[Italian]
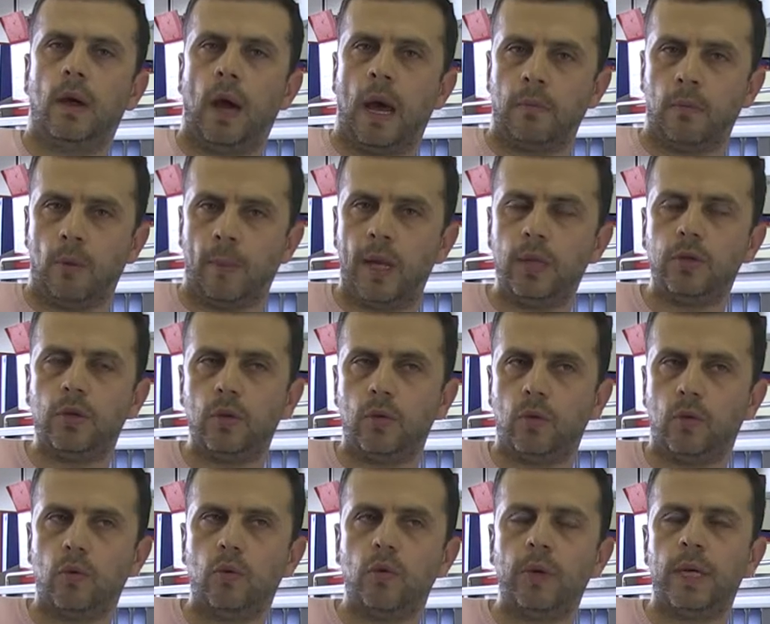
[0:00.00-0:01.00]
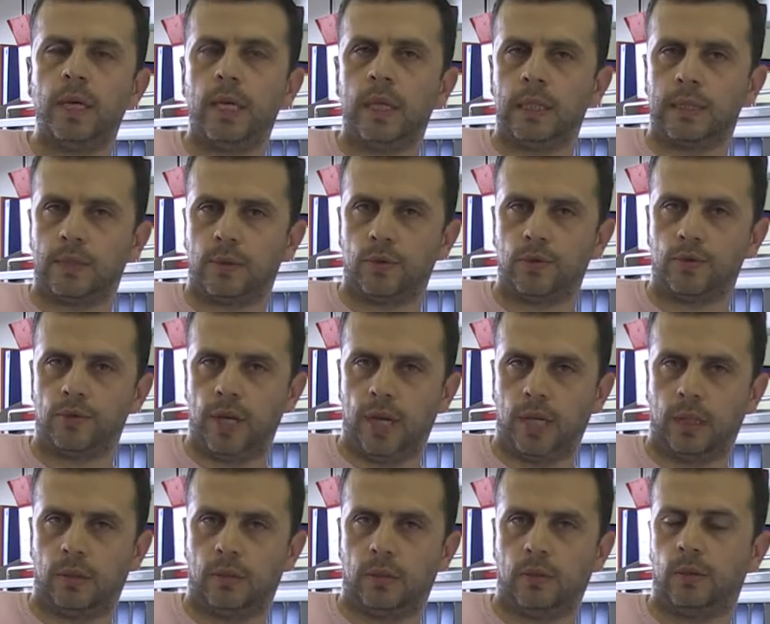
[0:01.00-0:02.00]
al momento in cui il
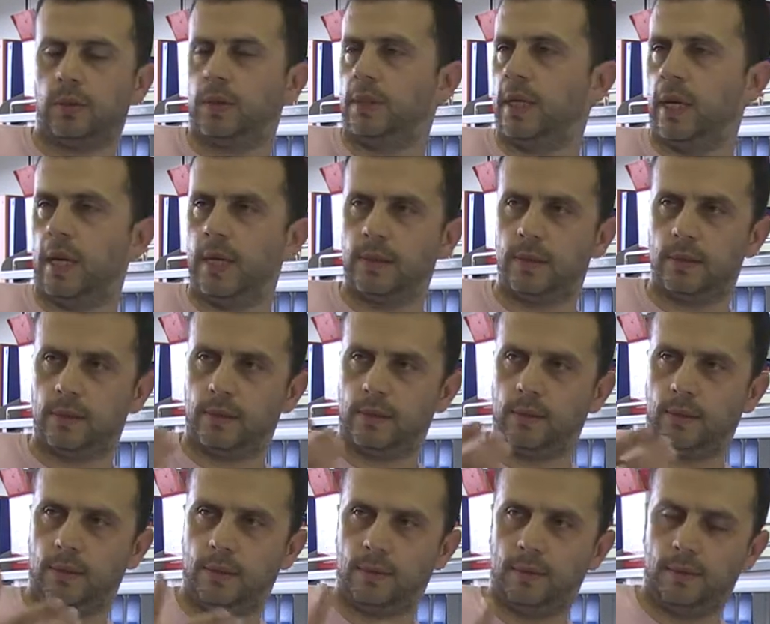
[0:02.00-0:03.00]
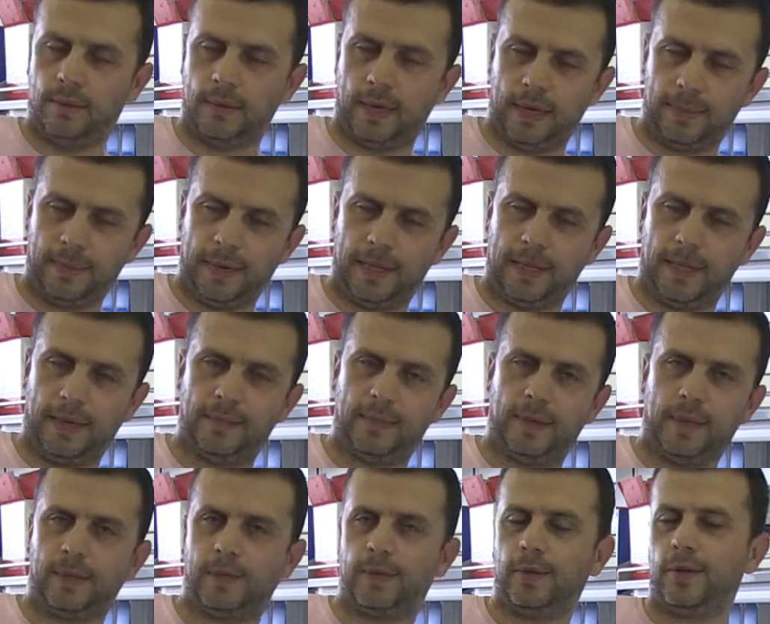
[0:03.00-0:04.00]
soggetto, sia esso animale da
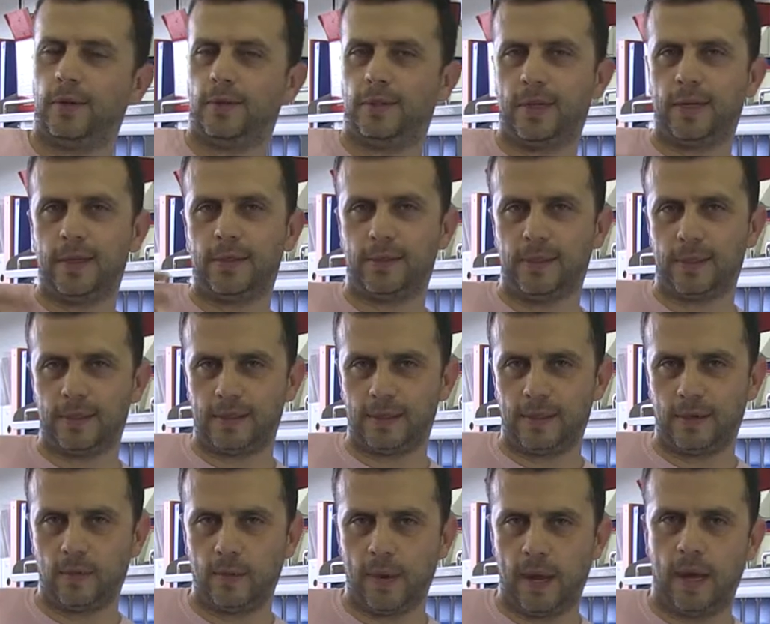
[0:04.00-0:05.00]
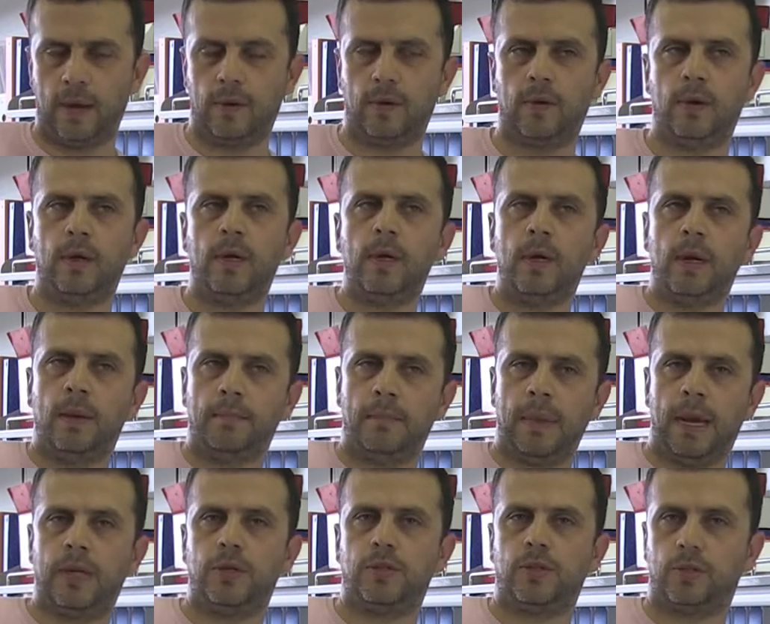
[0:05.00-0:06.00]
laboratorio, sia esso essere umano,
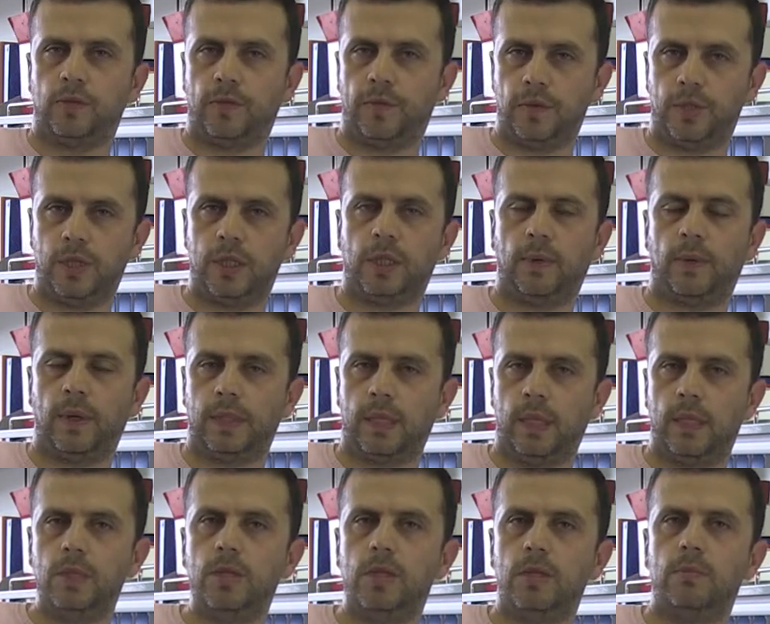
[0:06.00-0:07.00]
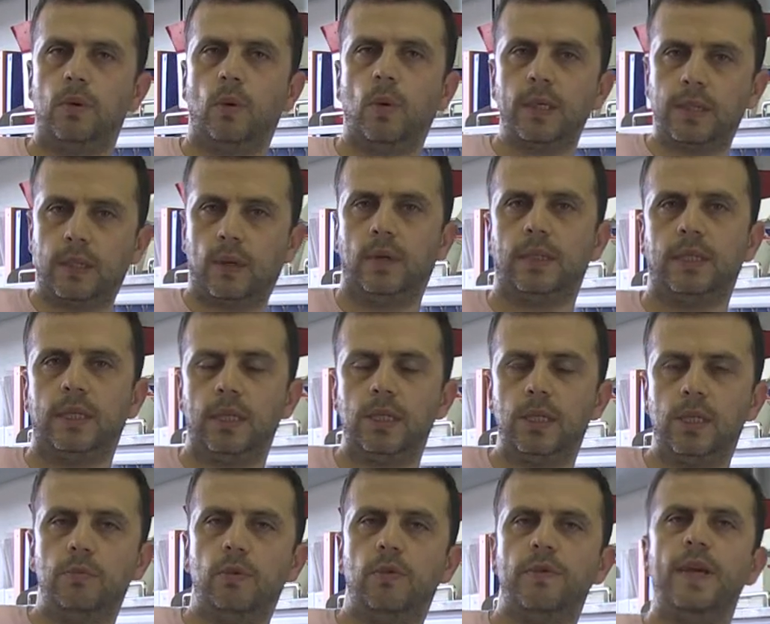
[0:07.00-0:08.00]
mangia sufficiente quantità di cibo, questa quantità di
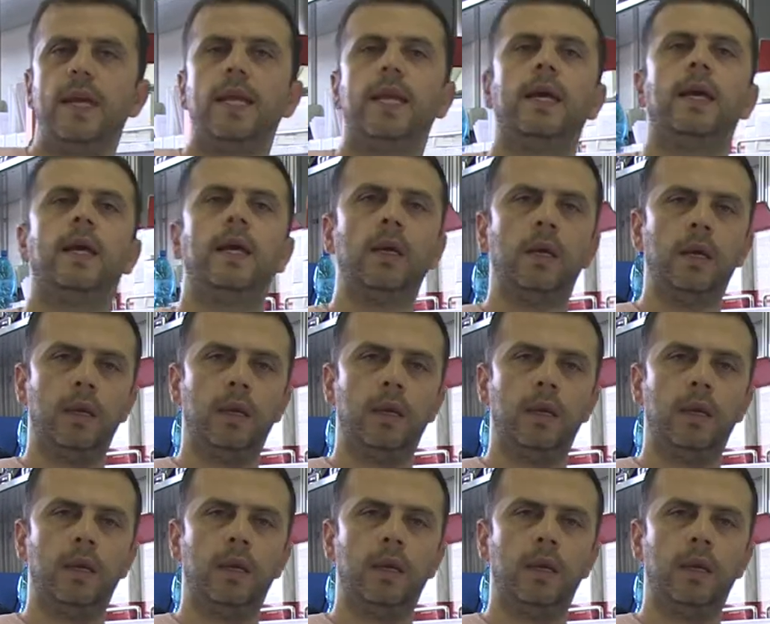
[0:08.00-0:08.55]
cibo viene